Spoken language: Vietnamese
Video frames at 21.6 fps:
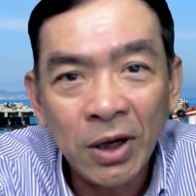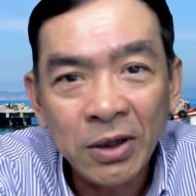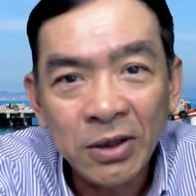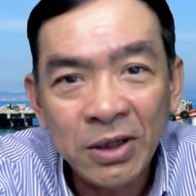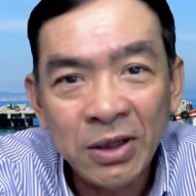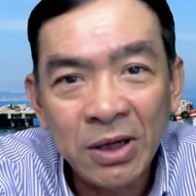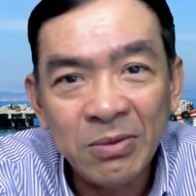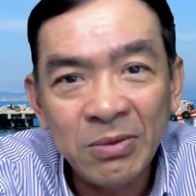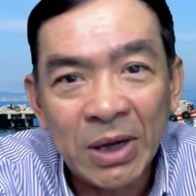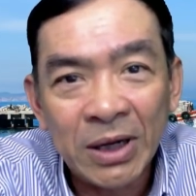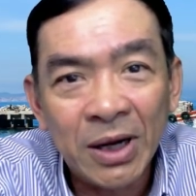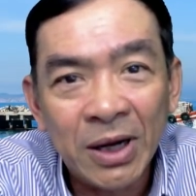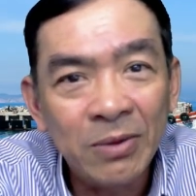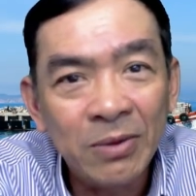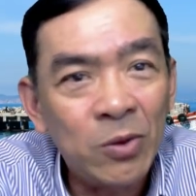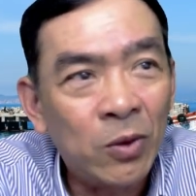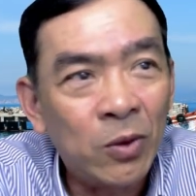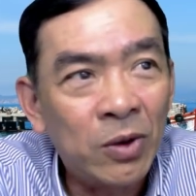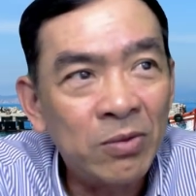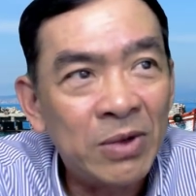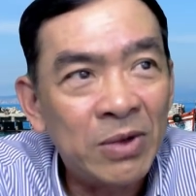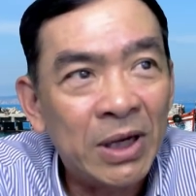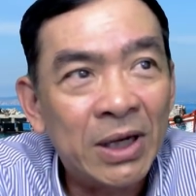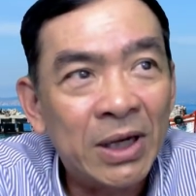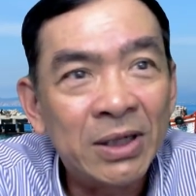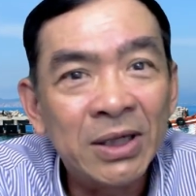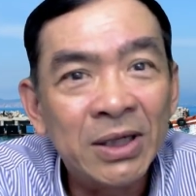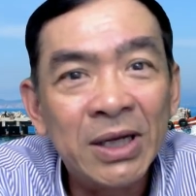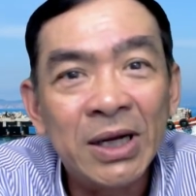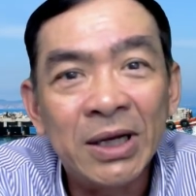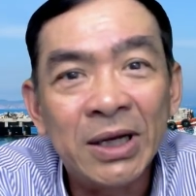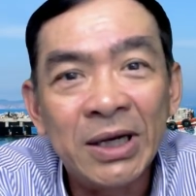nhưng mà đến một lúc là gần
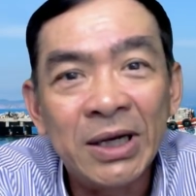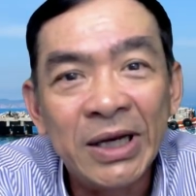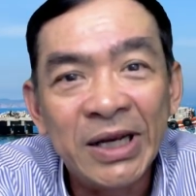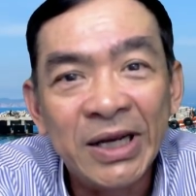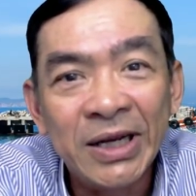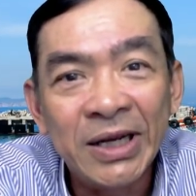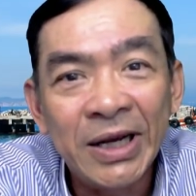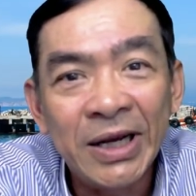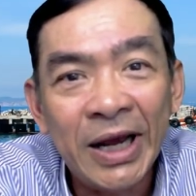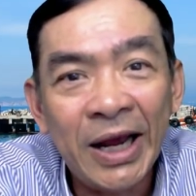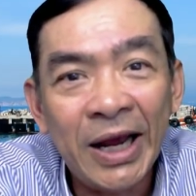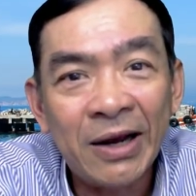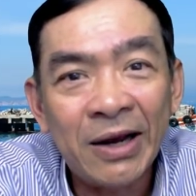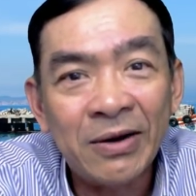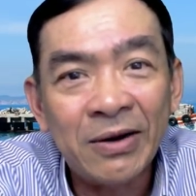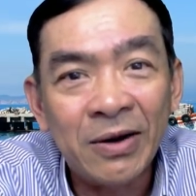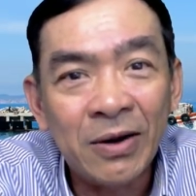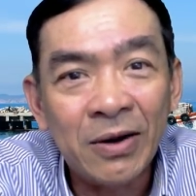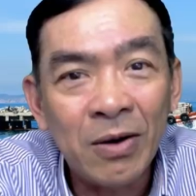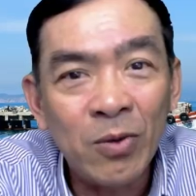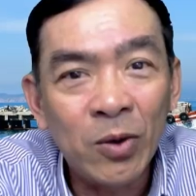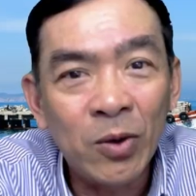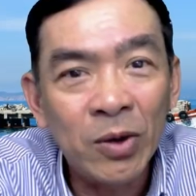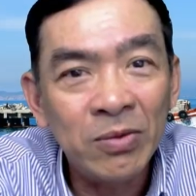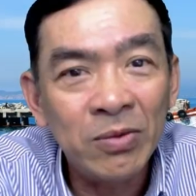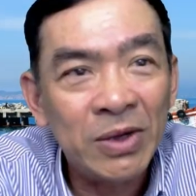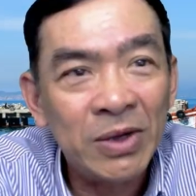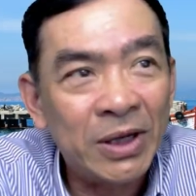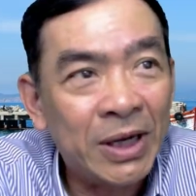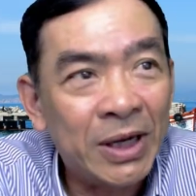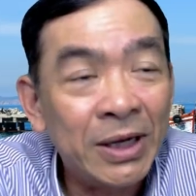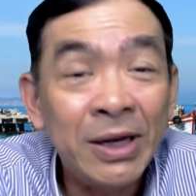như là ghi nghe rồi có một lúc là
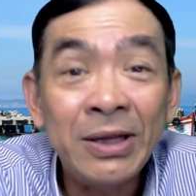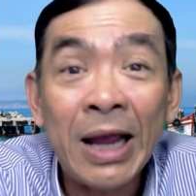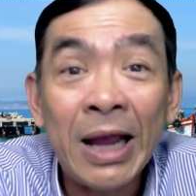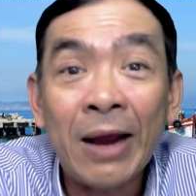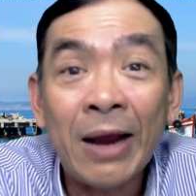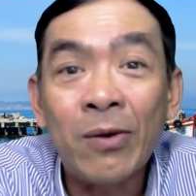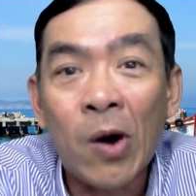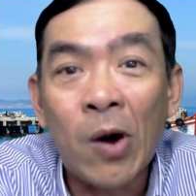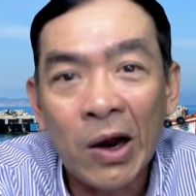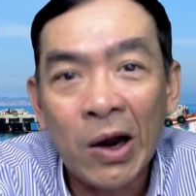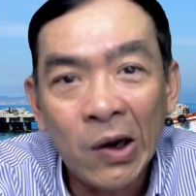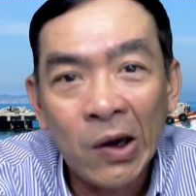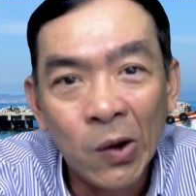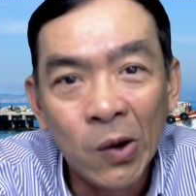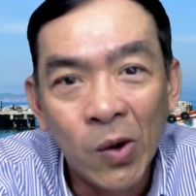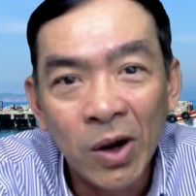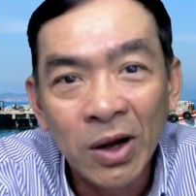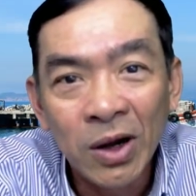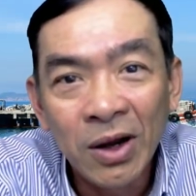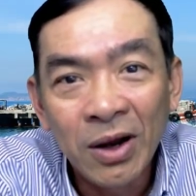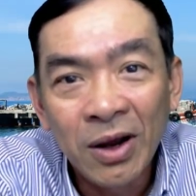nhiều khi đi theo họ luôn